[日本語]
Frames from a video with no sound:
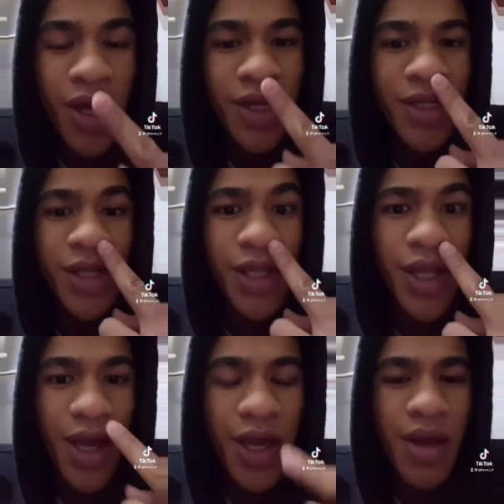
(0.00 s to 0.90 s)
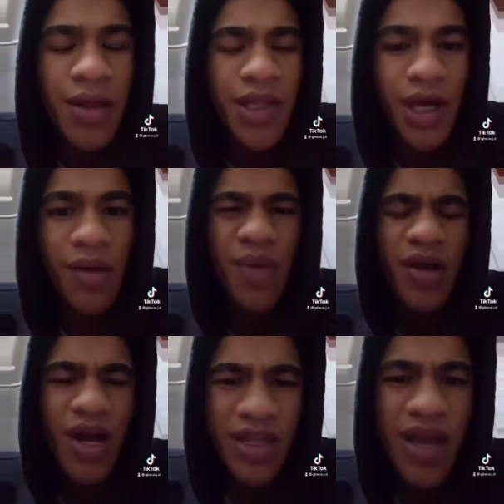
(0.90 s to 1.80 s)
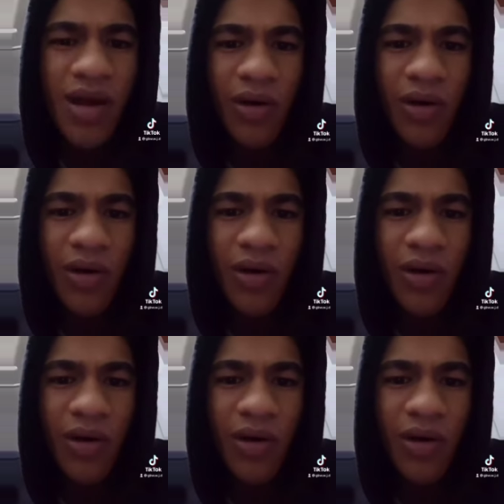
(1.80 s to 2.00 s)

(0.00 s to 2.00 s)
に似てないだから脈ありだよ。